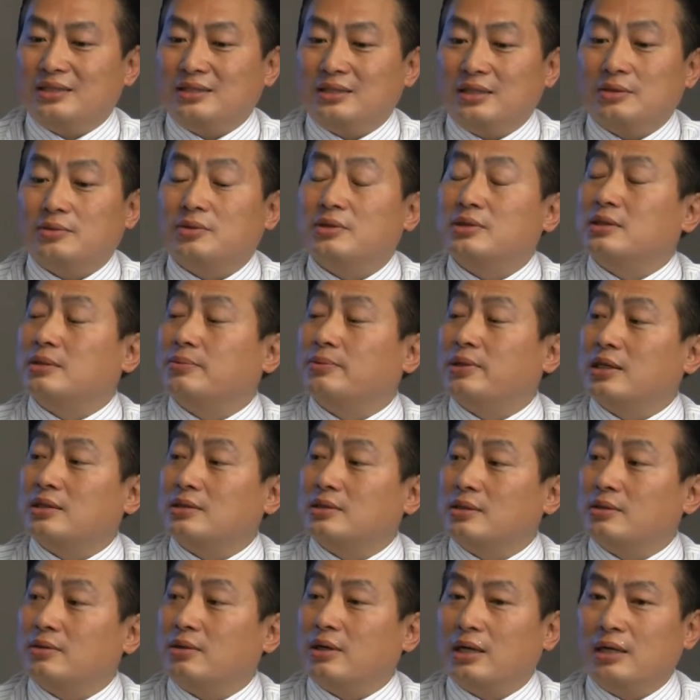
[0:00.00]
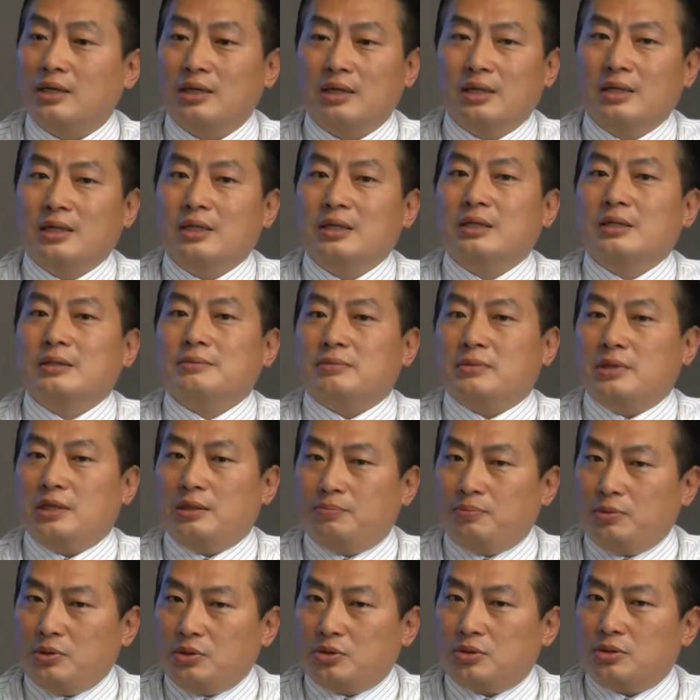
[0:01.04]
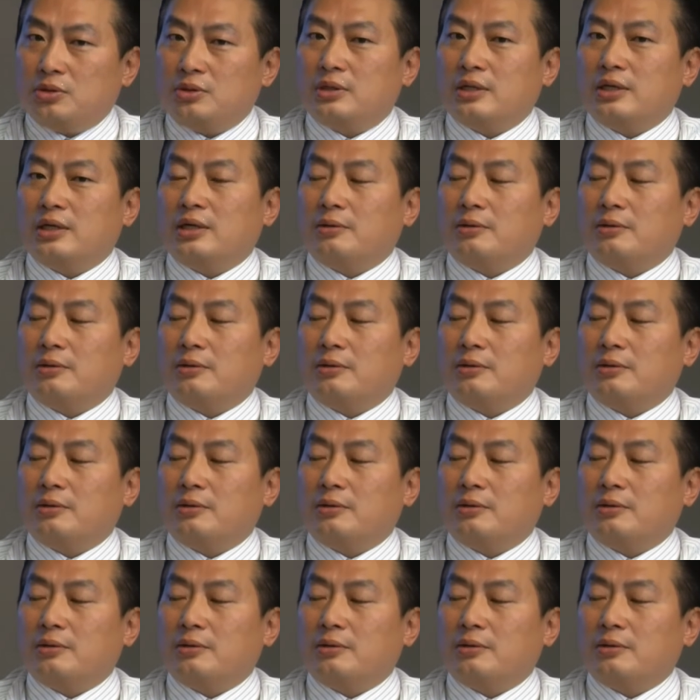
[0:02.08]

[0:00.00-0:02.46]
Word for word: 呃，有一些现金或怎么样子的话，